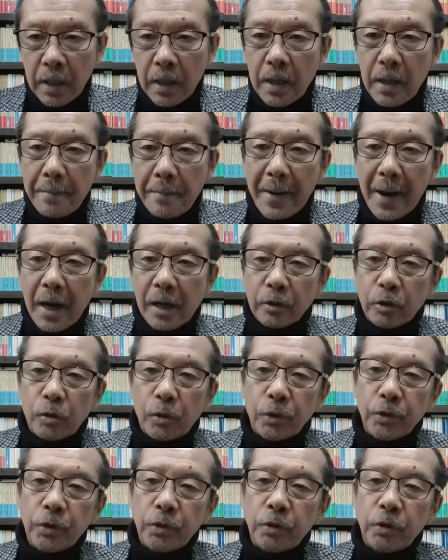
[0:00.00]
まあ、
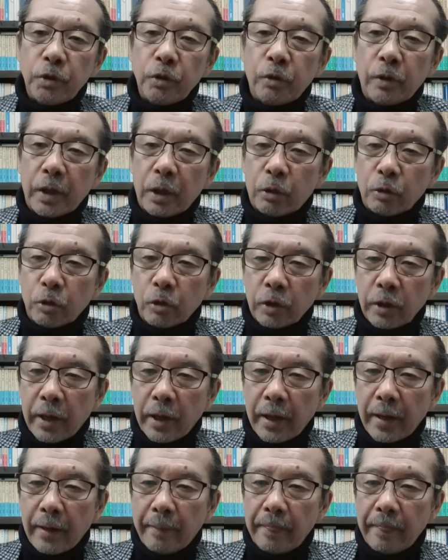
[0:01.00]
というようなことで
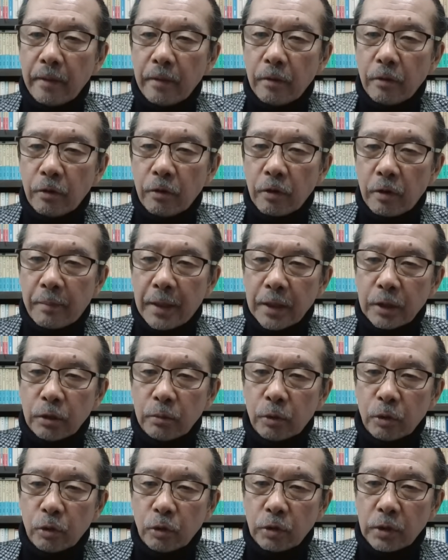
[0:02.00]
ね、この松
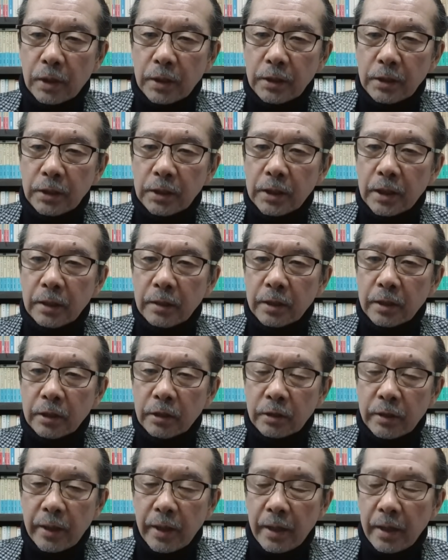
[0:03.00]
本さん事件で
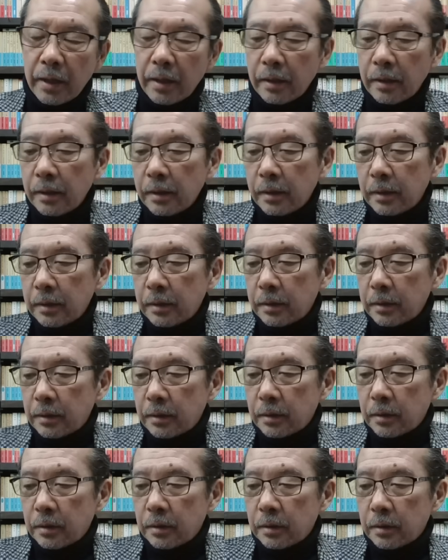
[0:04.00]
すね、う
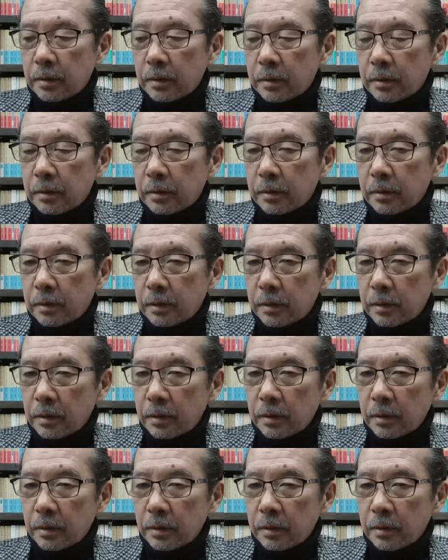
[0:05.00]
ん、
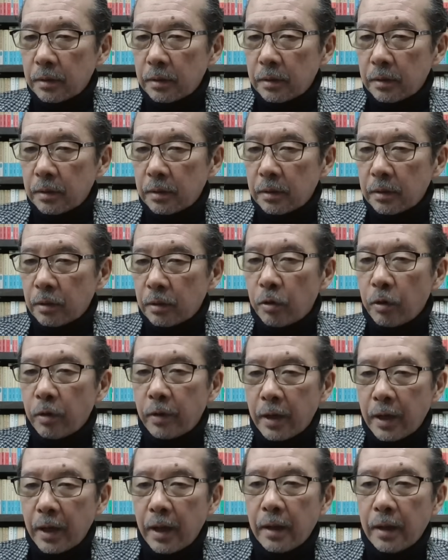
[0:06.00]
えー、これ
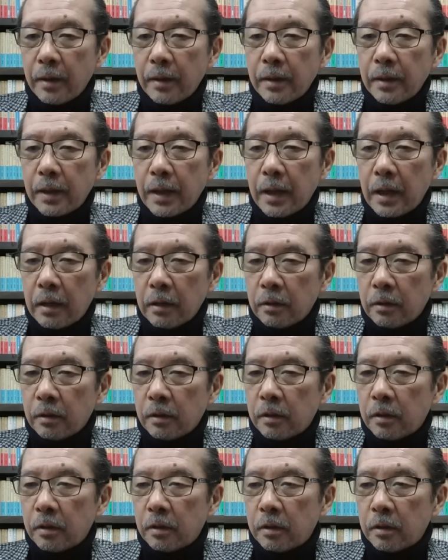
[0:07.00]
はね、あ
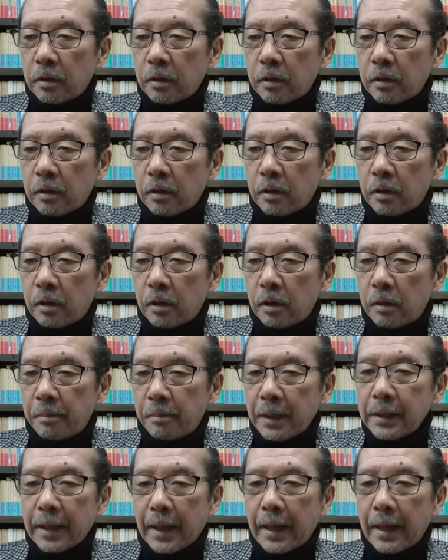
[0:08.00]
のー、
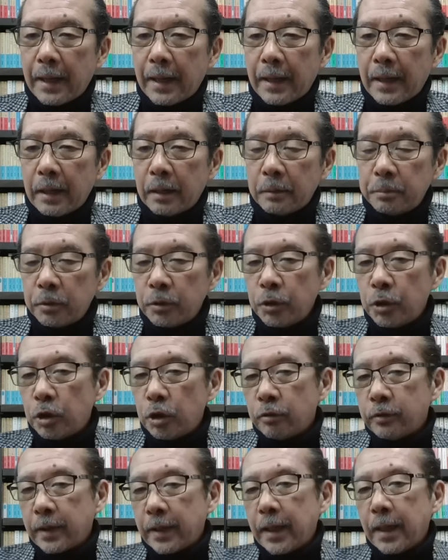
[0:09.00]
まだ文
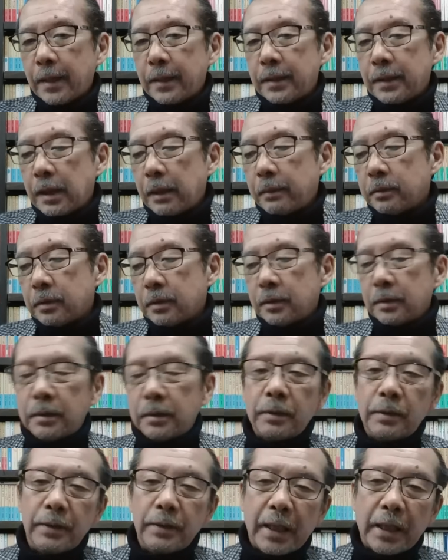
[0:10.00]
春はね、多分
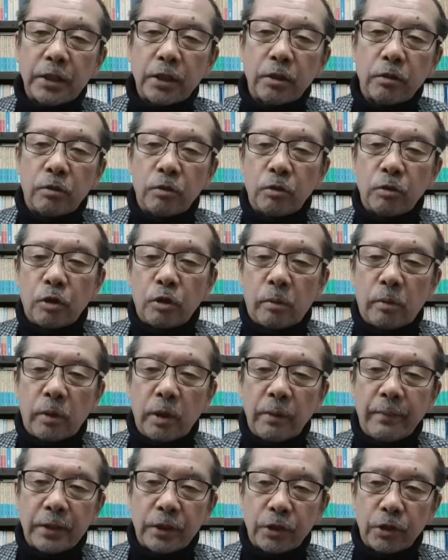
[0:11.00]
出してくると思
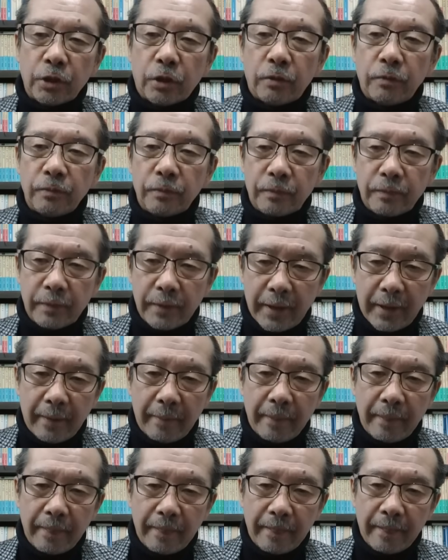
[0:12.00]
いますよ。
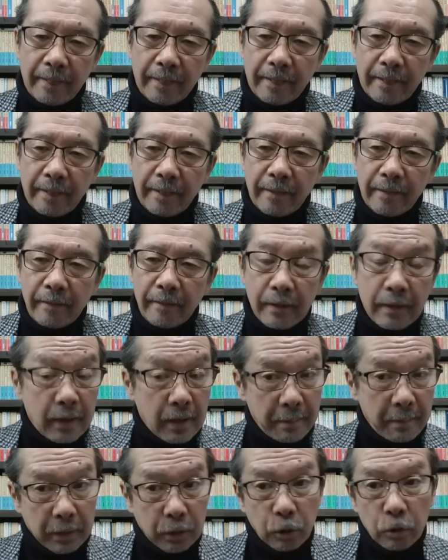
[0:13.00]
うん。
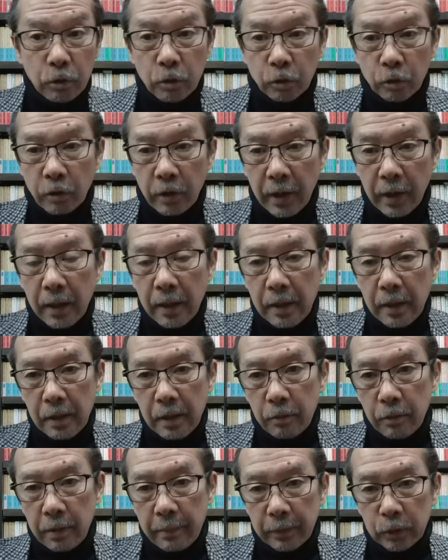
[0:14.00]
まあ、というようなことね、
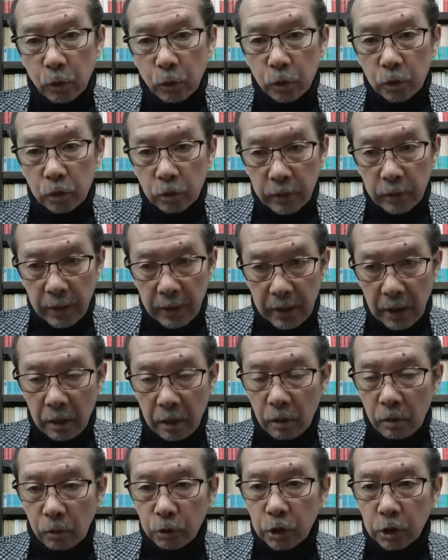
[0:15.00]
これはま途中経過。
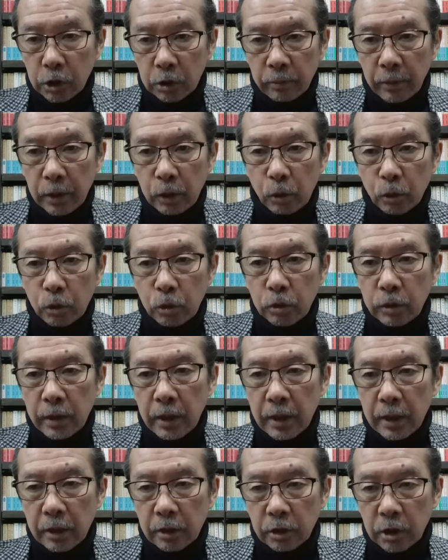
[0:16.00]
本日もね、途中
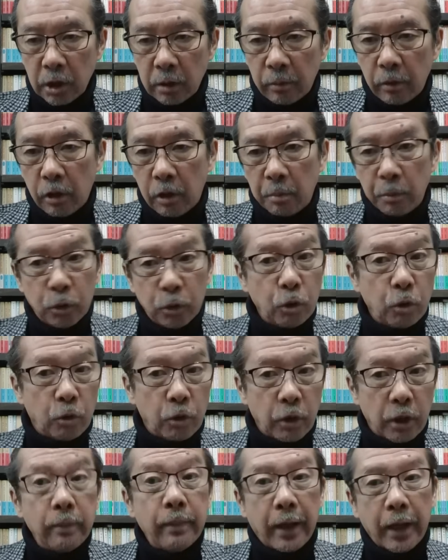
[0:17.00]
経過ですけども、もちろんこ
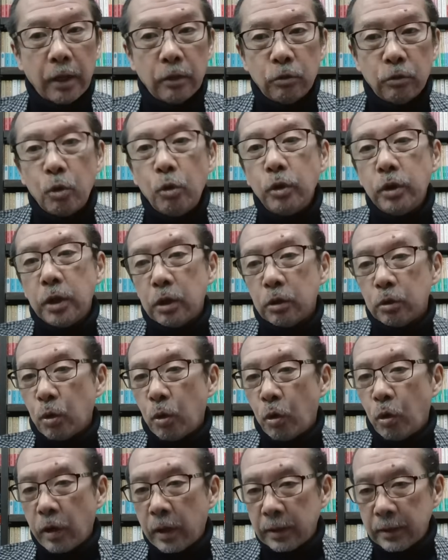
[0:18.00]
れ今ね、動いてると
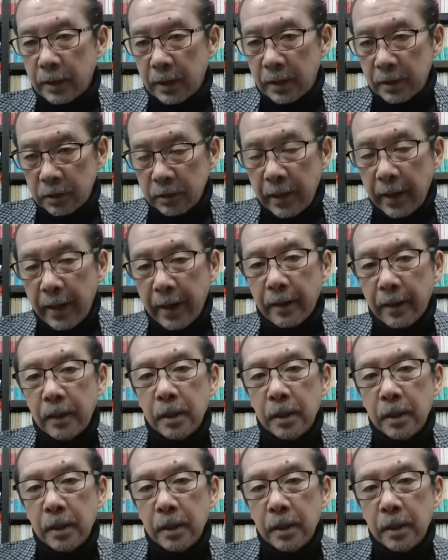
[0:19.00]
ころなんでですね、